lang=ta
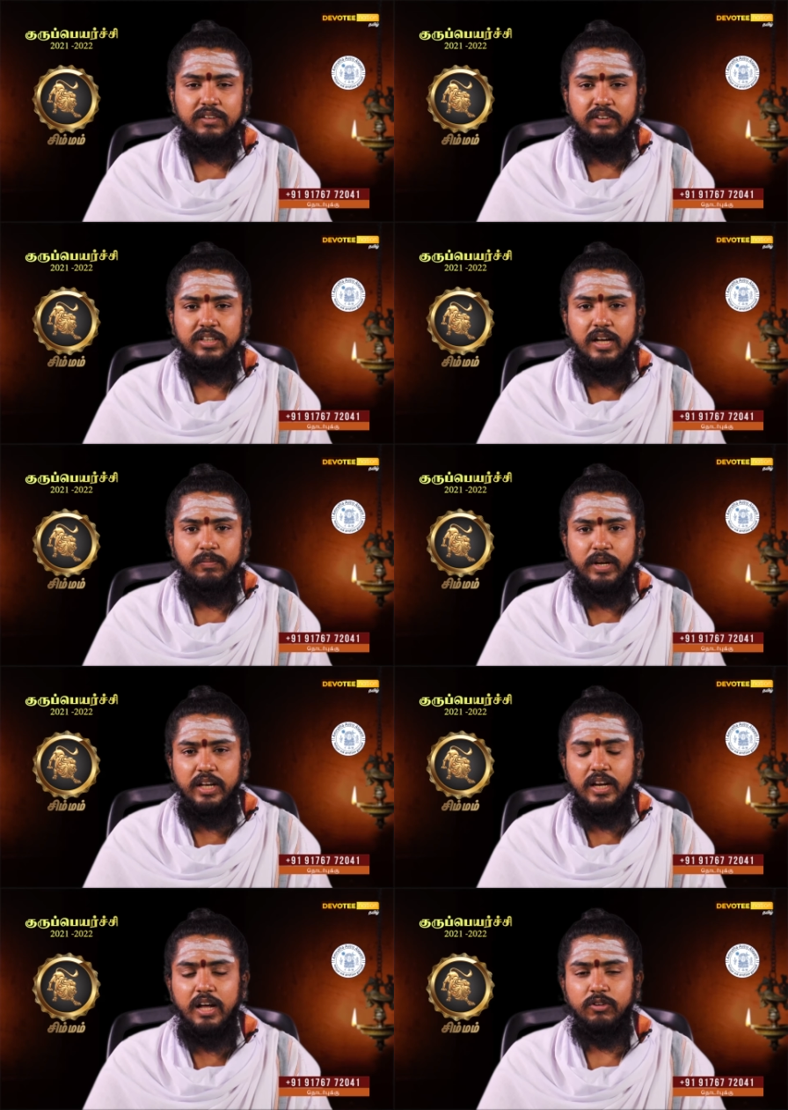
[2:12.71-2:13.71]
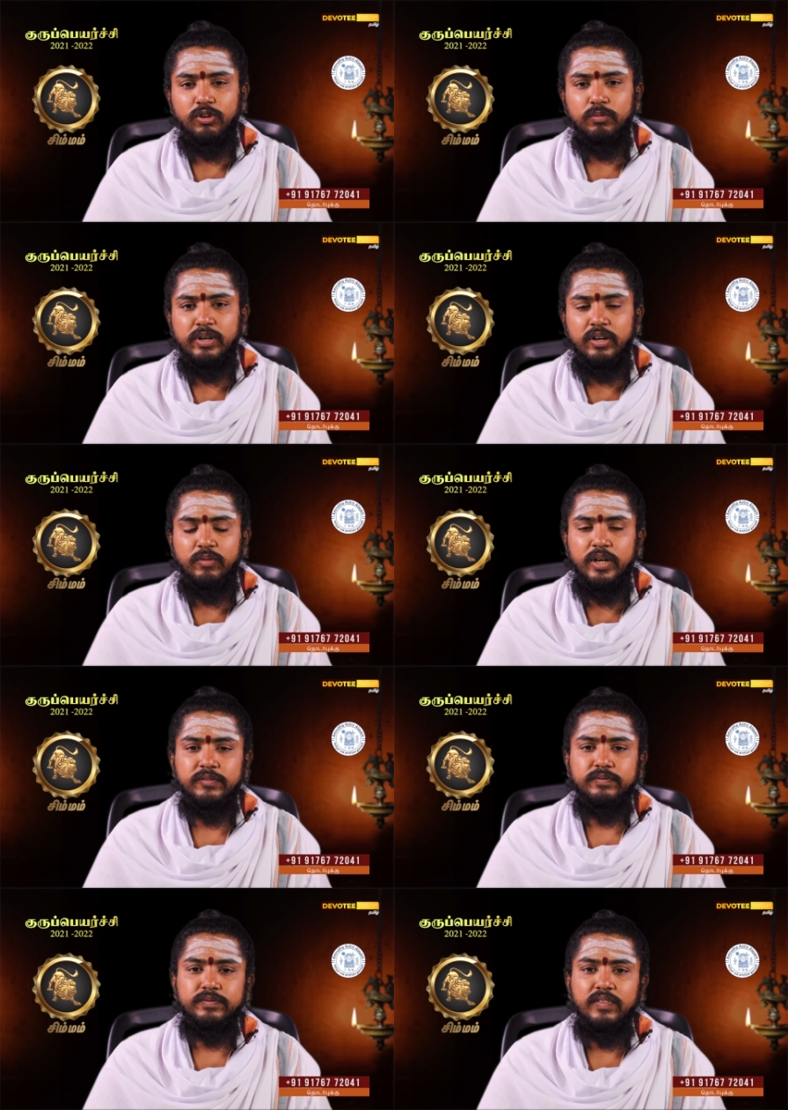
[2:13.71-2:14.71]
வந்து அமர்கிறார் குரு
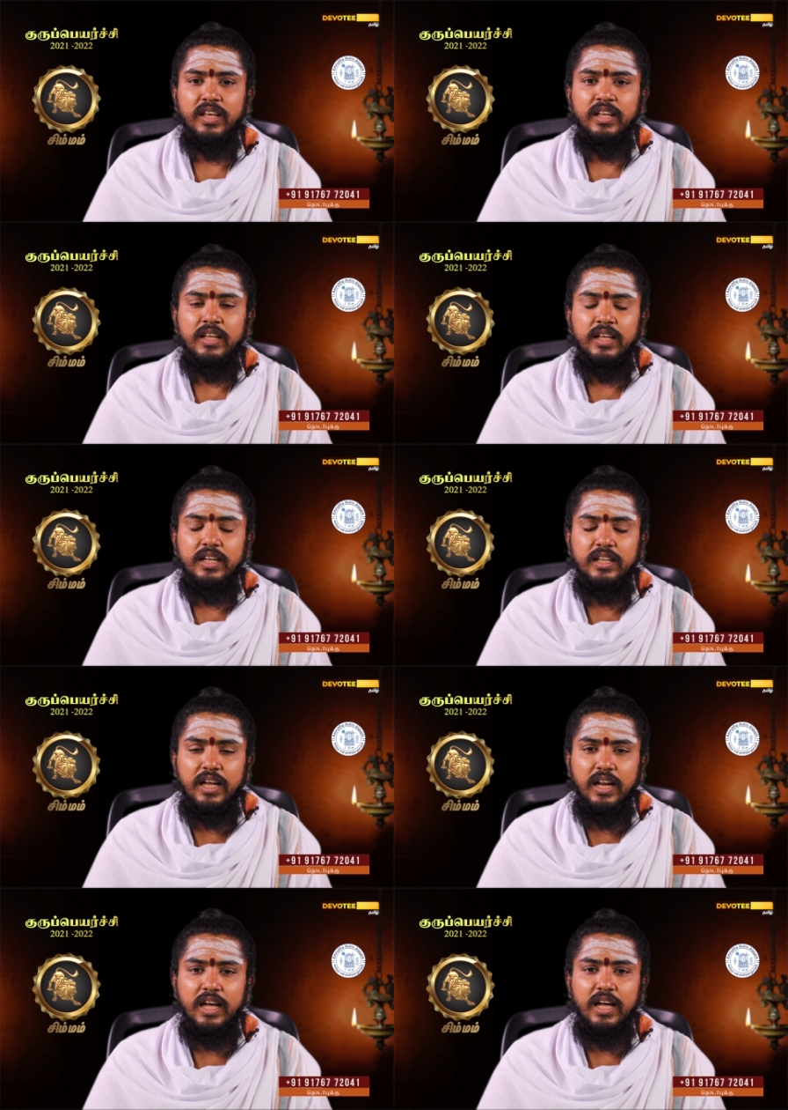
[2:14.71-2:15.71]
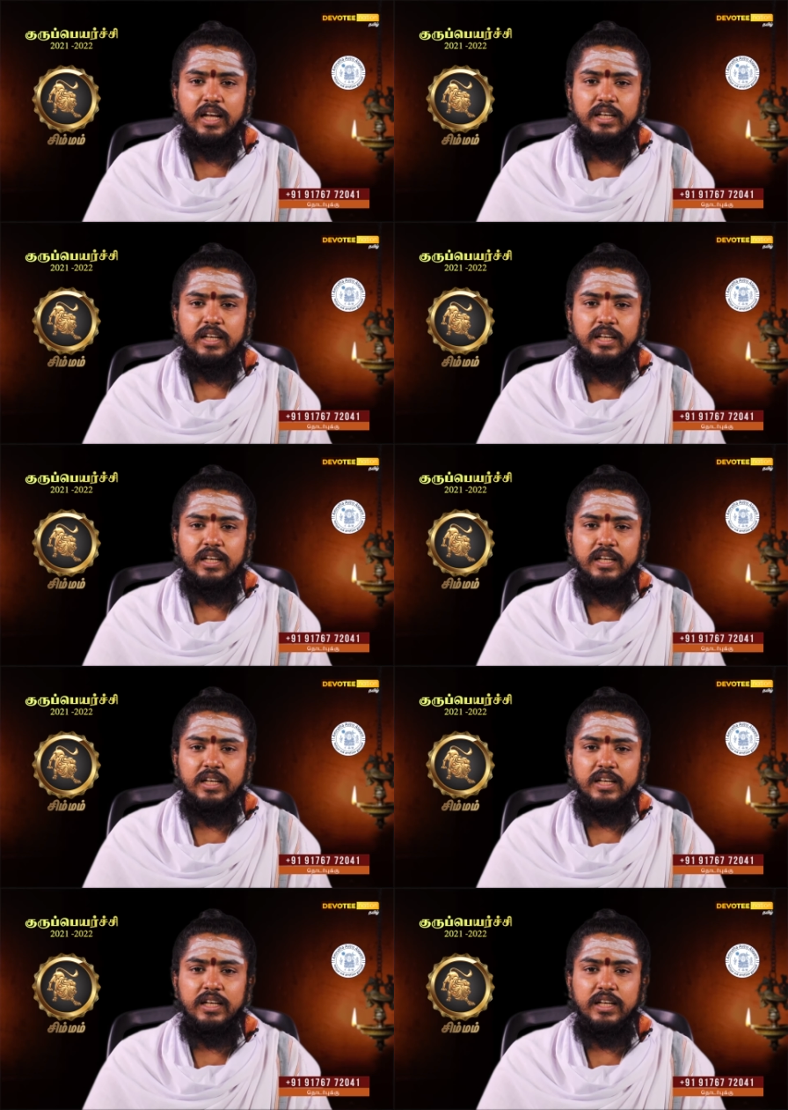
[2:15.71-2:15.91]
பகவான் இதனால்